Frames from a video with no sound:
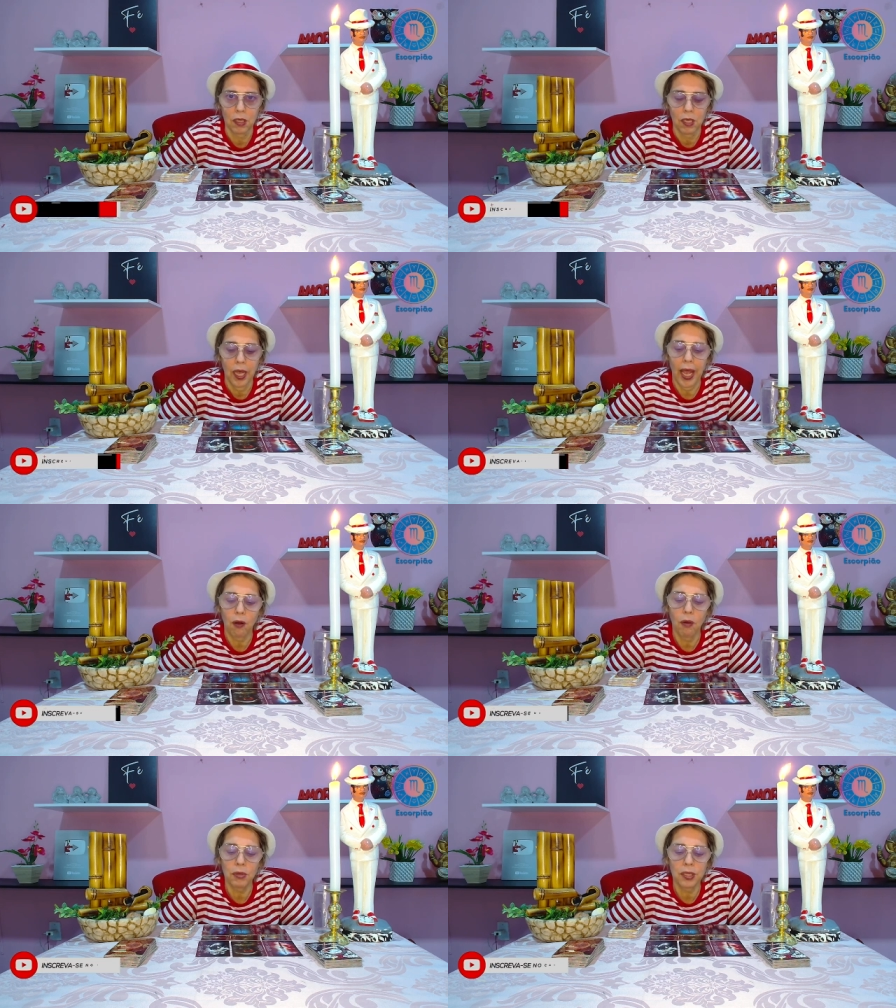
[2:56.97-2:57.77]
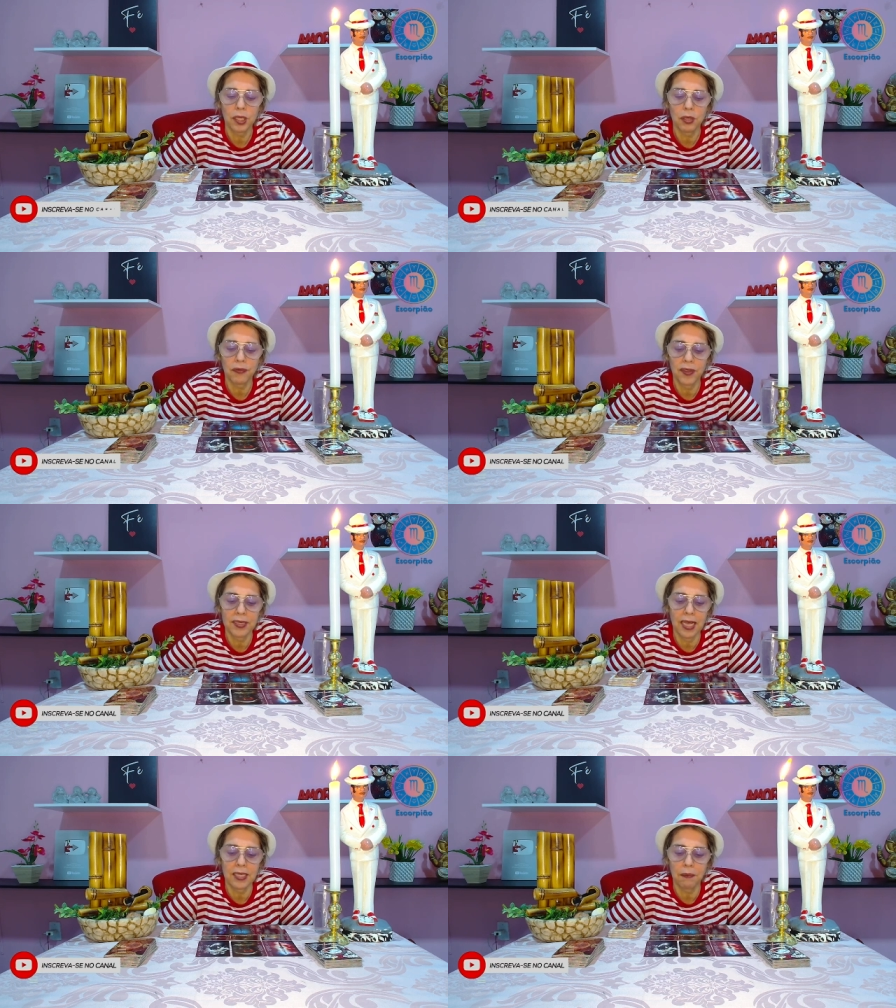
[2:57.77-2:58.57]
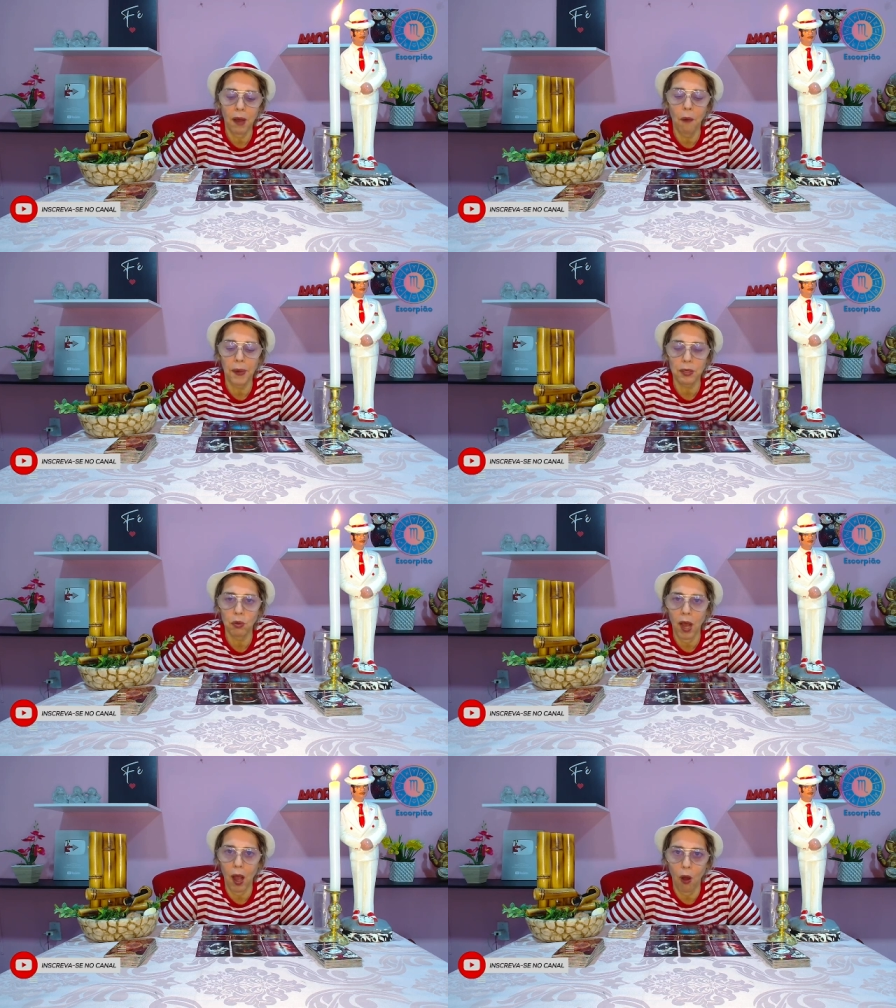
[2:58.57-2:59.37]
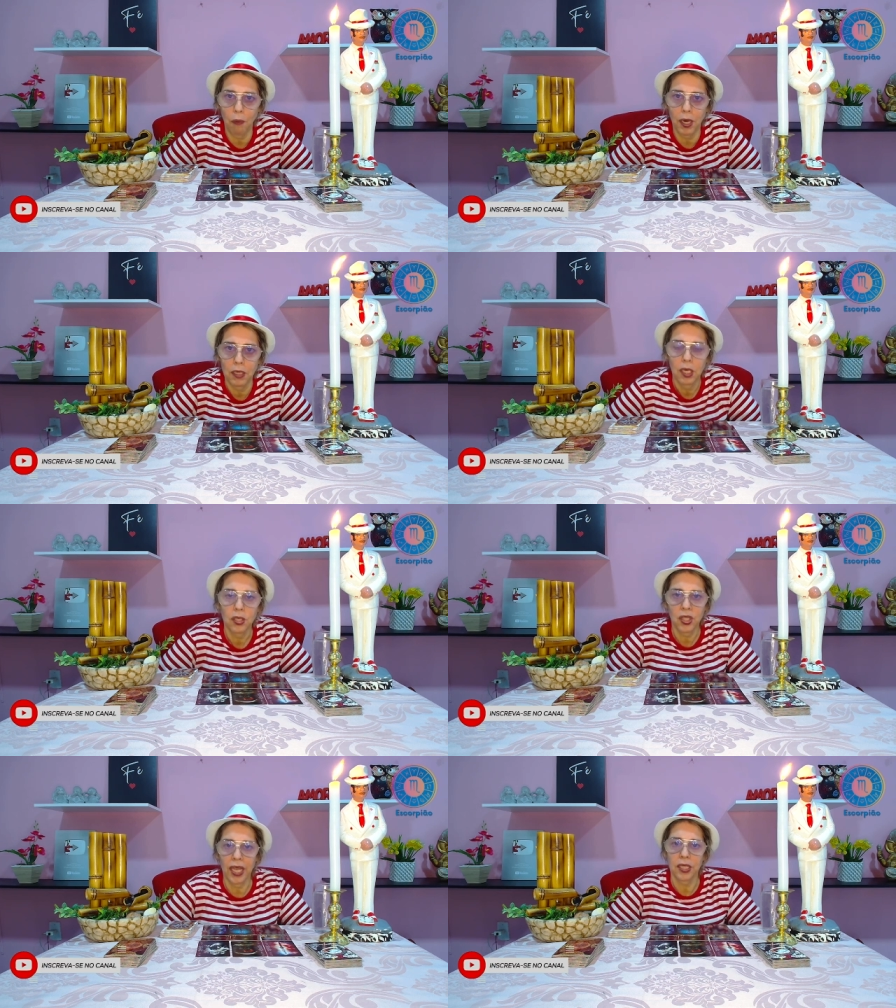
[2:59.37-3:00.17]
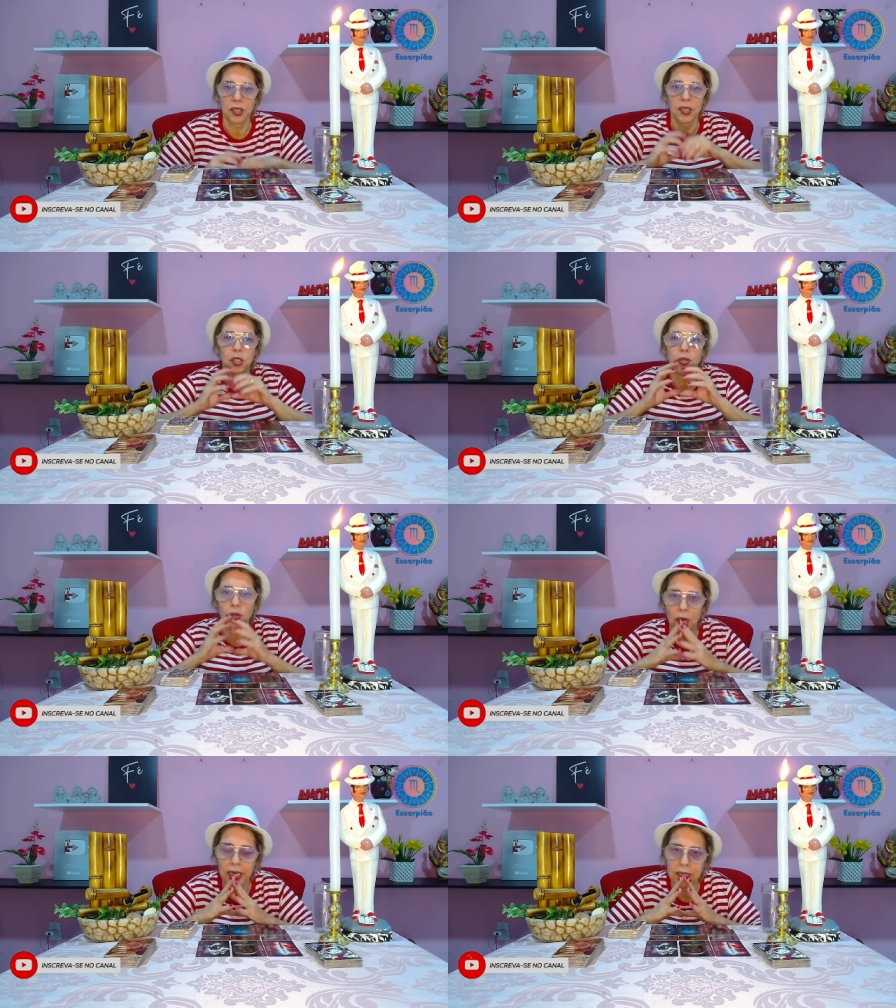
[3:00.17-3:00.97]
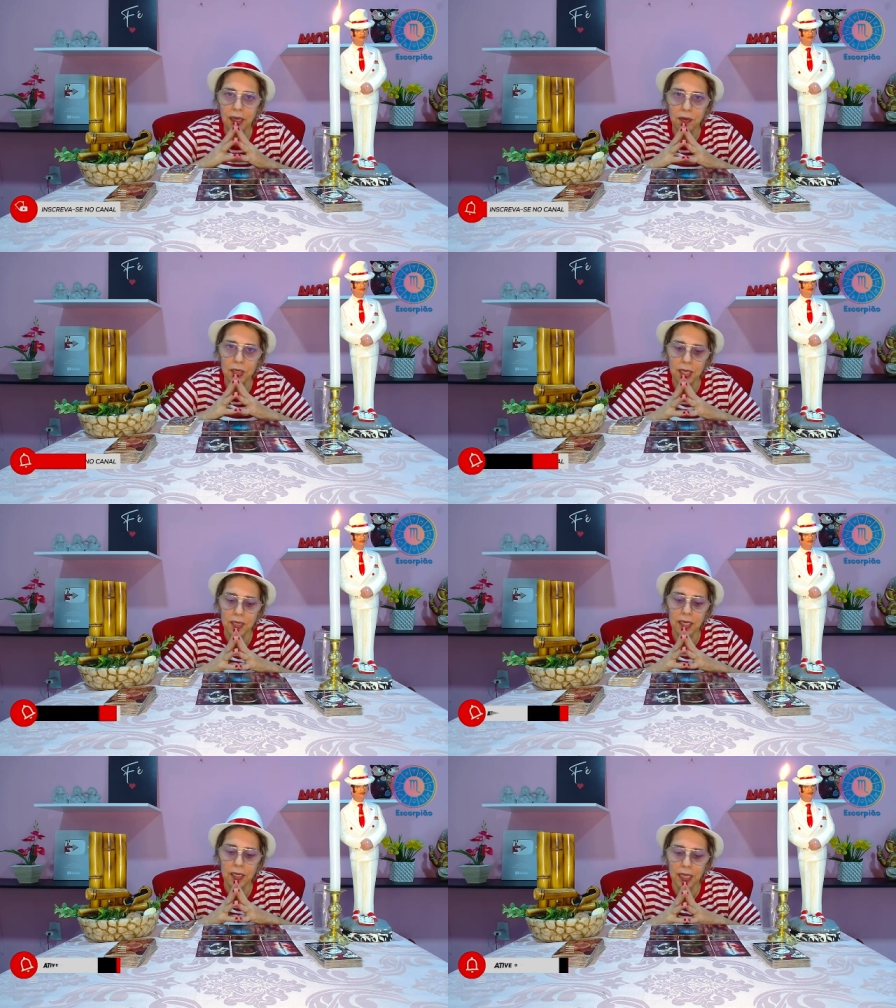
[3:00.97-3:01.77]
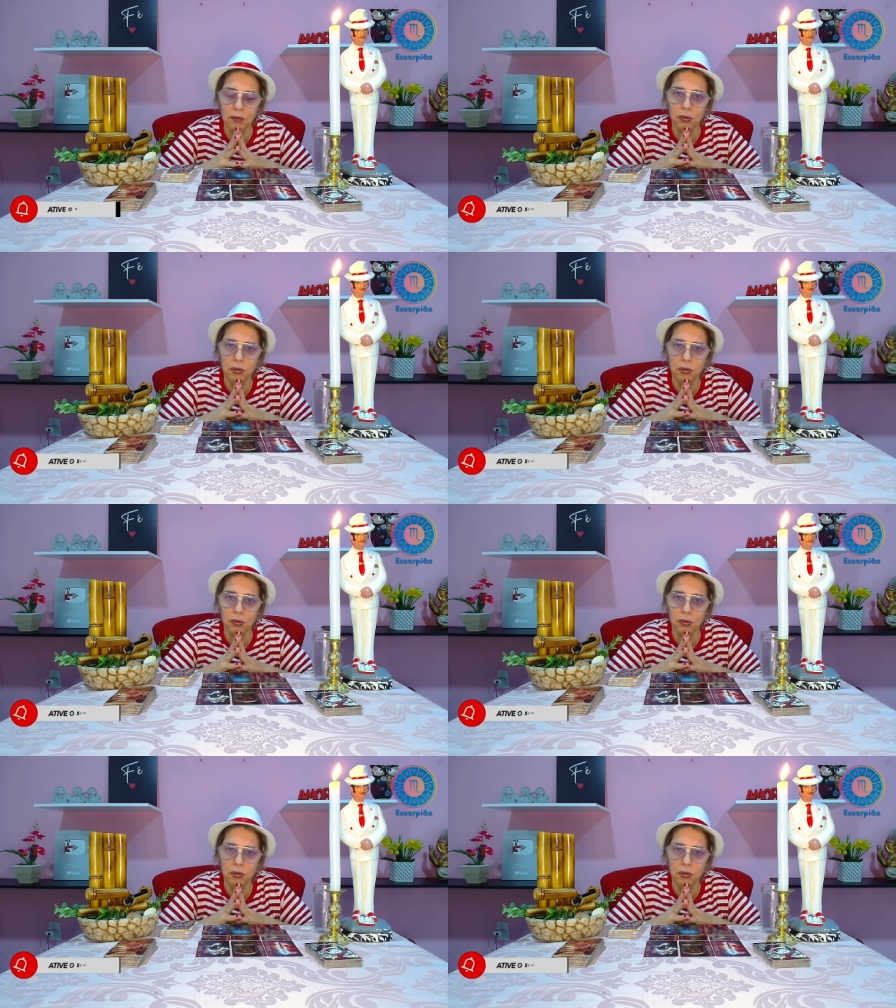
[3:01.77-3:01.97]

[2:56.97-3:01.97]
É como se isso fizesse mal para tua alma. Gente, deixa eu só orientar vocês aqui dentro do